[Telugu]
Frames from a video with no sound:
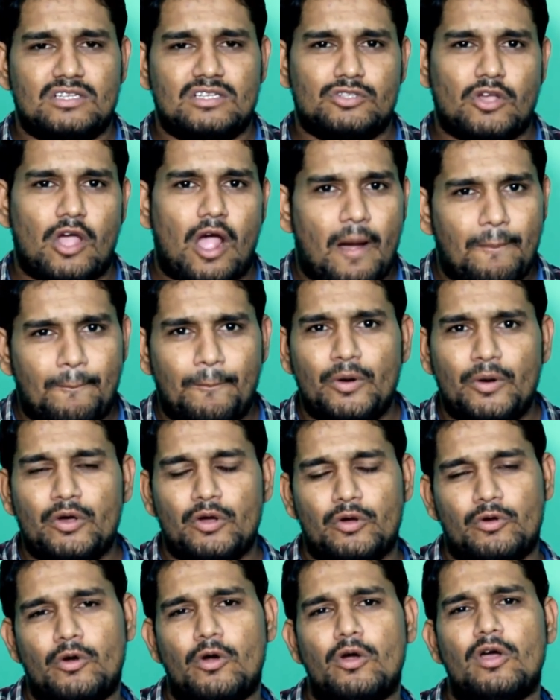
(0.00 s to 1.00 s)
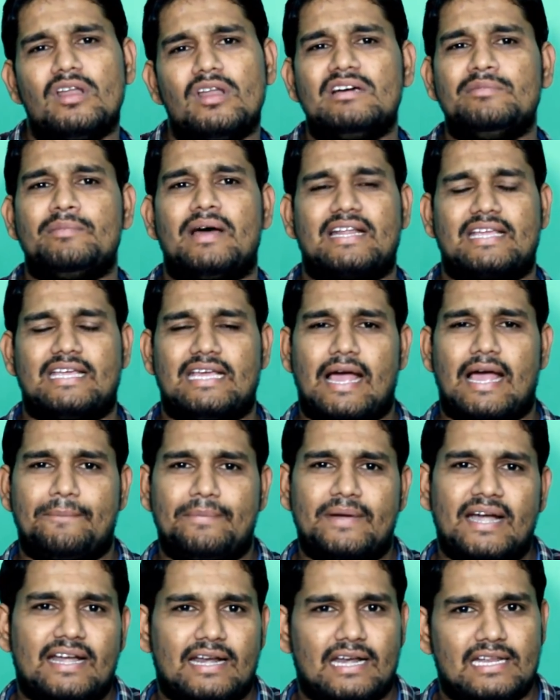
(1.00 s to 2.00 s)
సో అప్పుడు గూగుల్ మనకి
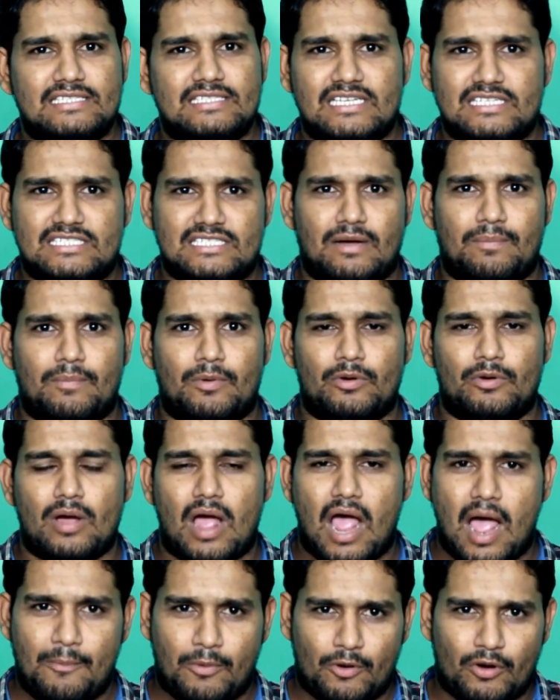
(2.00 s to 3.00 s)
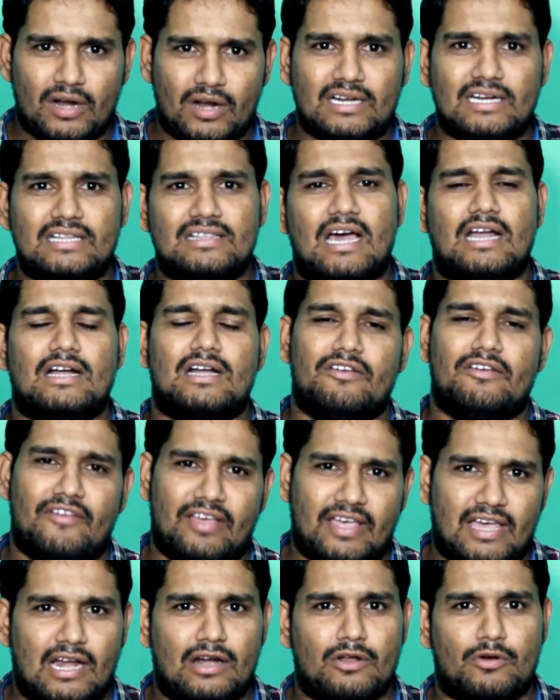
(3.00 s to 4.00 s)
అప్డేట్ రిలీజ్ చేసినప్పుడు ఆ ప్రోడక్ట్ని దాంట్లో
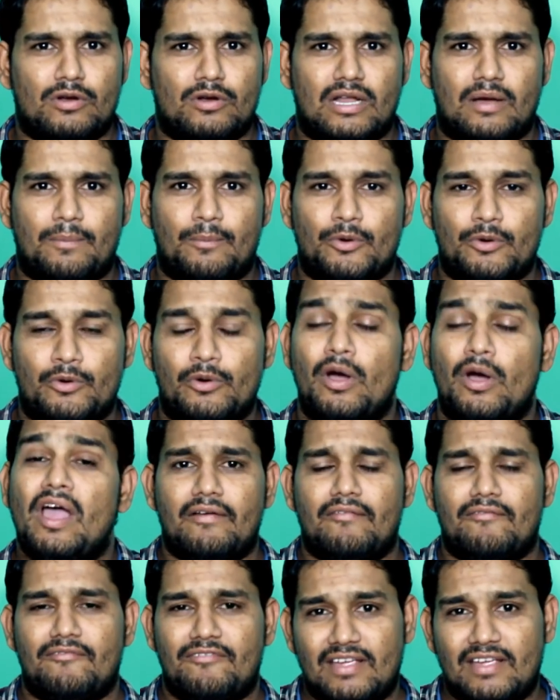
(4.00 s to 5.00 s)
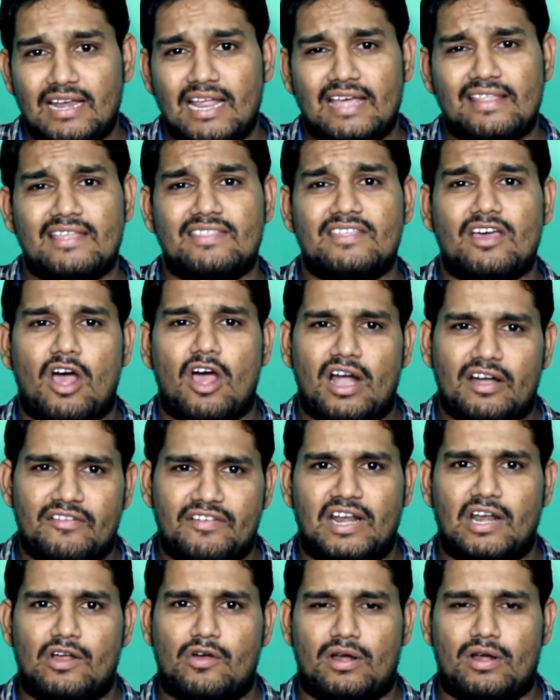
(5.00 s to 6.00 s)
వేయాలనుకున్నప్పుడు వీళ్ళు ఏదైతే
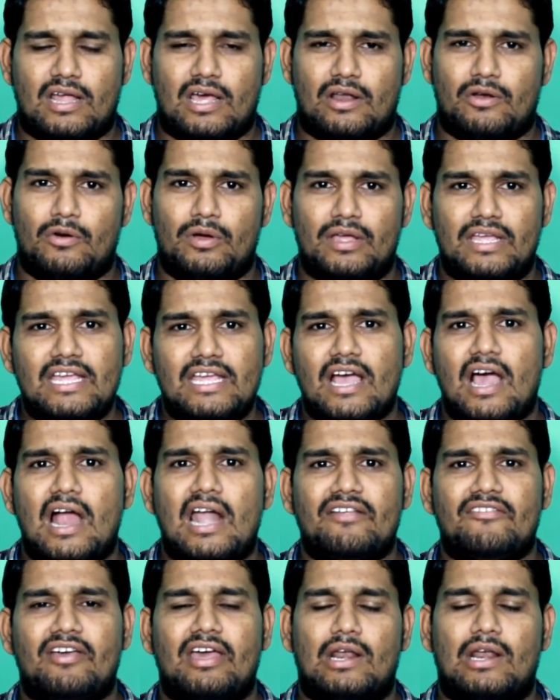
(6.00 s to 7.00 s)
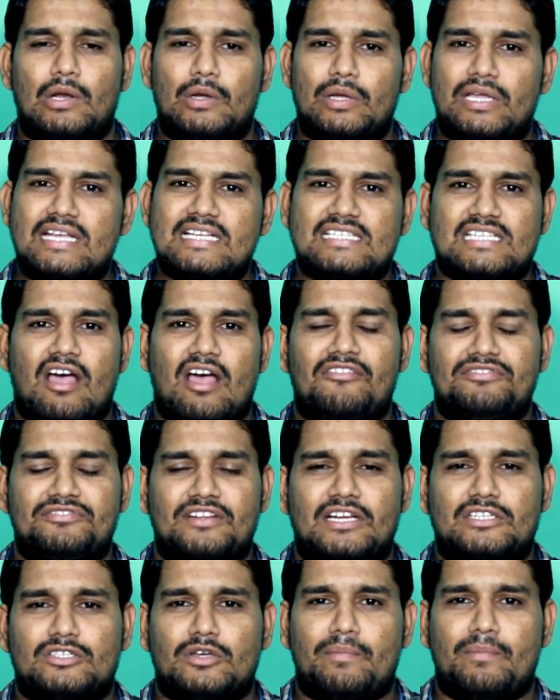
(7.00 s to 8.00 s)
హార్డ్వేర్లు కొన్నారో ఈ హార్డ్వేర్లు ఈ
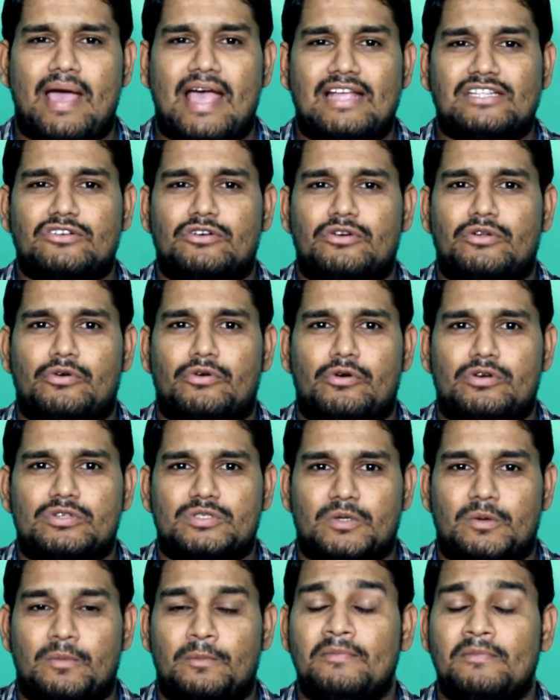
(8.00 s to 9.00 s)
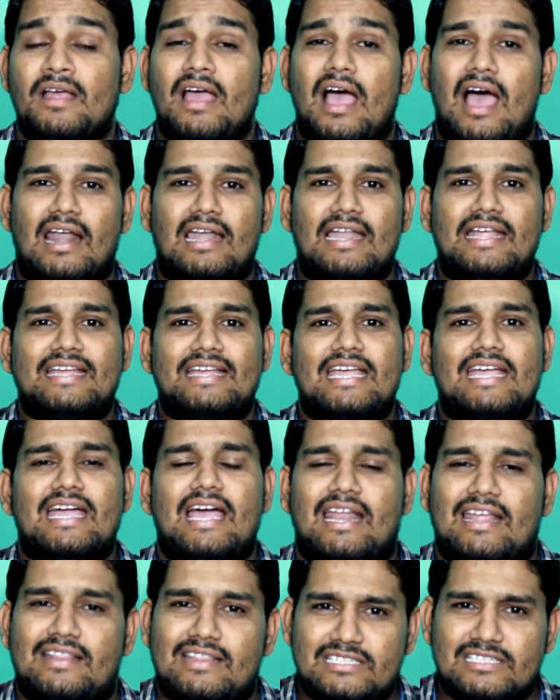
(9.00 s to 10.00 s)
సాఫ్ట్వేర్తో మ్యాచ్ అవడం కోసం ఆ లింకింగ్
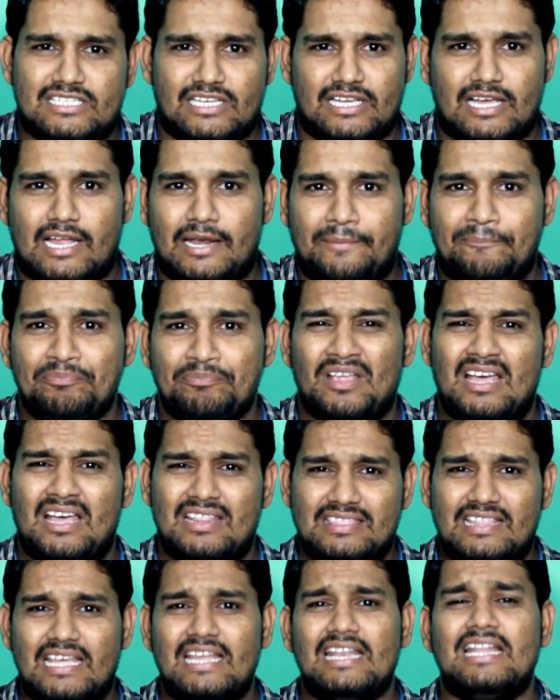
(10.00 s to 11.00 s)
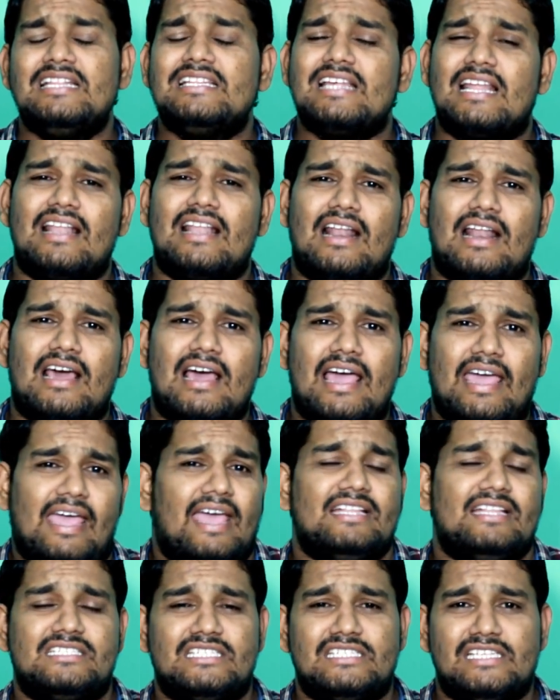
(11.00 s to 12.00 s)
అనేది చేయాలి దీన్ని జనరల్గా
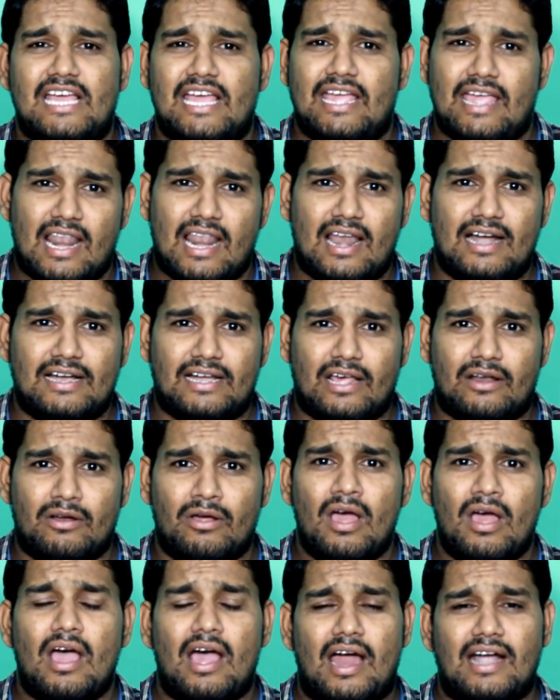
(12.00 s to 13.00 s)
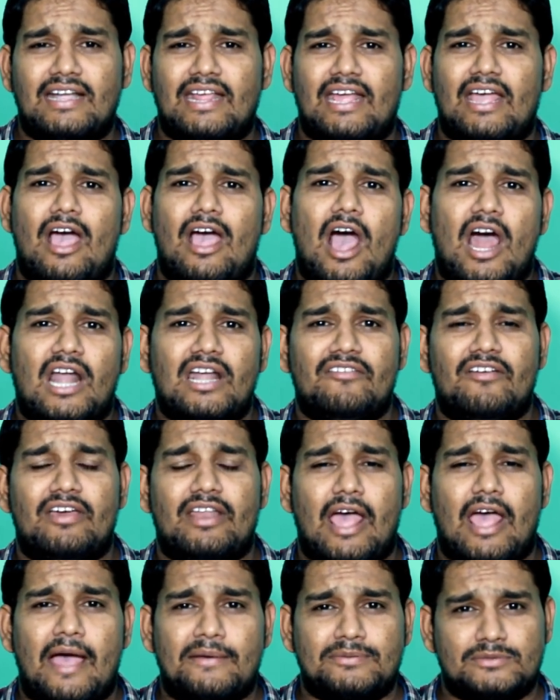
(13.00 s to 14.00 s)
హెచ్ఏఎల్ అంటారు అంటే
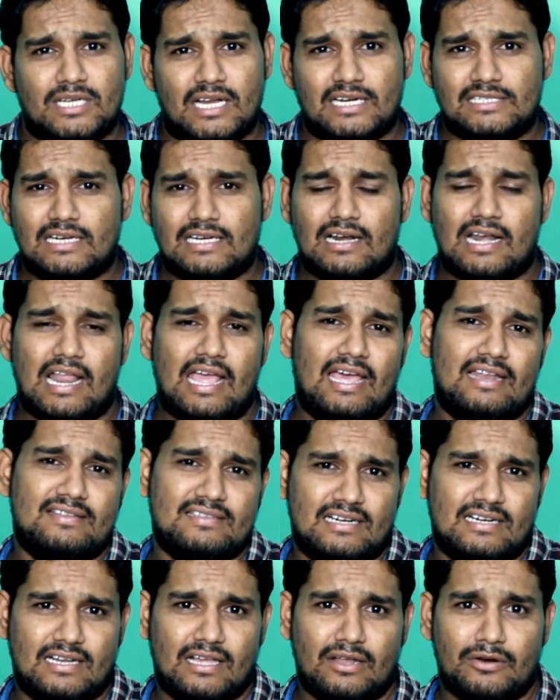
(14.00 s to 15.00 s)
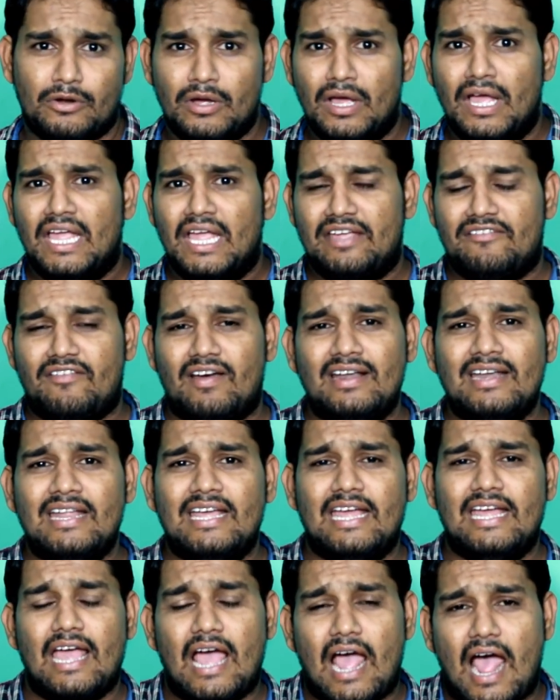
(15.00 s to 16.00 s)
హార్డ్వేర్ అబ్స్ట్రాక్టర్ లేయర్స్ అంటారు
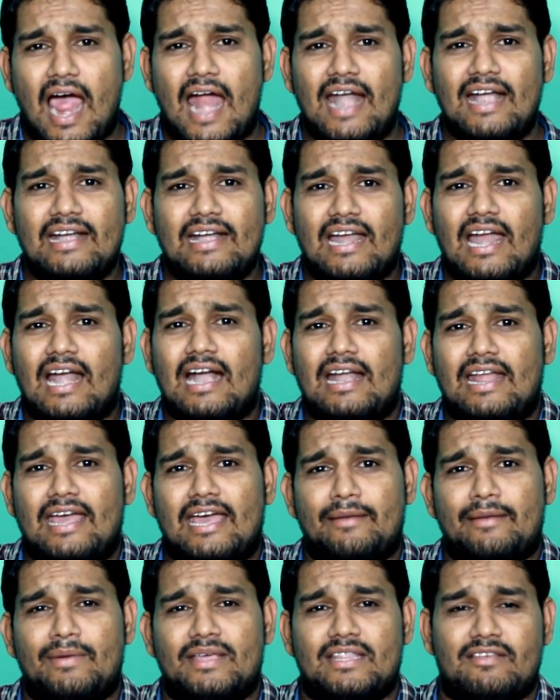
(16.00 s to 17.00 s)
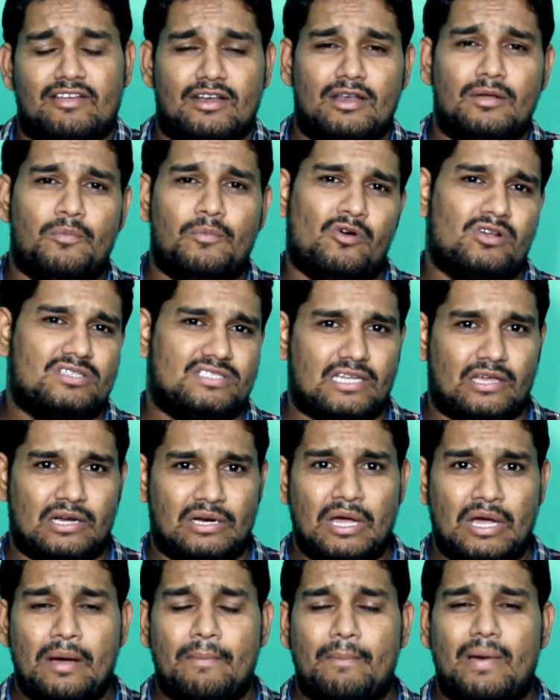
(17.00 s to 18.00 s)
ఇవన్నీ ఆండ్రాయిడ్ లేయర్ మీద వీళ్ళు పోస్తారు
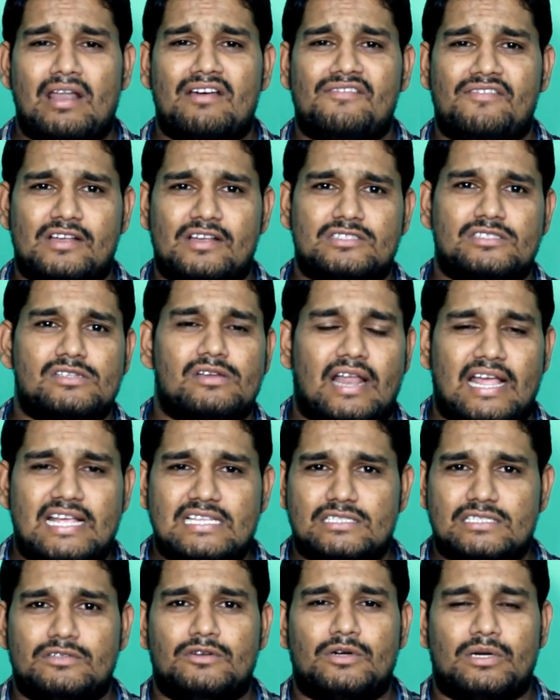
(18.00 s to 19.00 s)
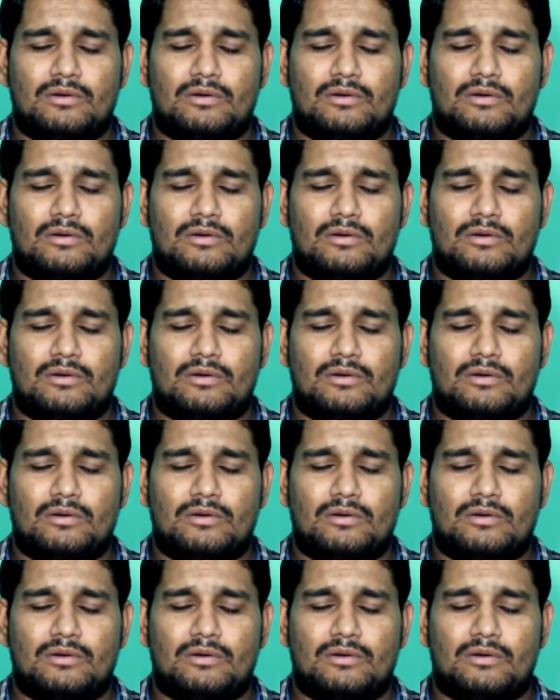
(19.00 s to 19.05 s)
మనం ఫస్ట్ రైస్